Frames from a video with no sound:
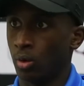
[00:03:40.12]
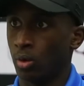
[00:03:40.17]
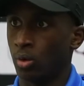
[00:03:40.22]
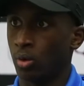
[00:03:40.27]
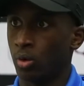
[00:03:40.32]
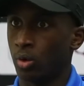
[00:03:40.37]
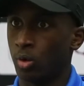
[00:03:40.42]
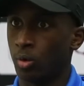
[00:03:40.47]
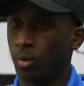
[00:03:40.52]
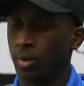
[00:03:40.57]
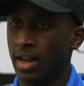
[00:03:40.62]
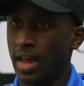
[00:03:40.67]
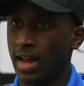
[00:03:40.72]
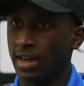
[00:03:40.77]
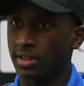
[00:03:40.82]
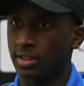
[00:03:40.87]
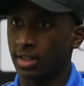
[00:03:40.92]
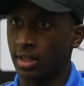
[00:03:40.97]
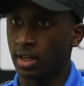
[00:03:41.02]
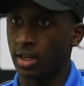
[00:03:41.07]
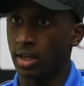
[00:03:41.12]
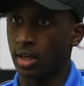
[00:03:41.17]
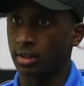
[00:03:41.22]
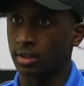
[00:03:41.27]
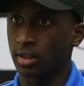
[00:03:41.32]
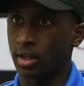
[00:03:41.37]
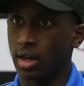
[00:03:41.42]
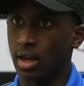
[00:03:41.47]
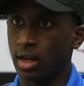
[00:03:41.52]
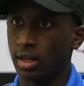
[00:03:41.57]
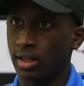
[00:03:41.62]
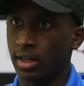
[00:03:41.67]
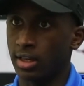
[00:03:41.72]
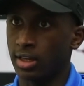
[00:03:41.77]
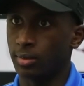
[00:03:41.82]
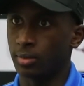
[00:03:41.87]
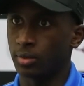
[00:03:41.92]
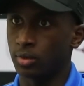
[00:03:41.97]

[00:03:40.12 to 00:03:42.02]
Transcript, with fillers: وبالعكس يعني الاخطاء يعني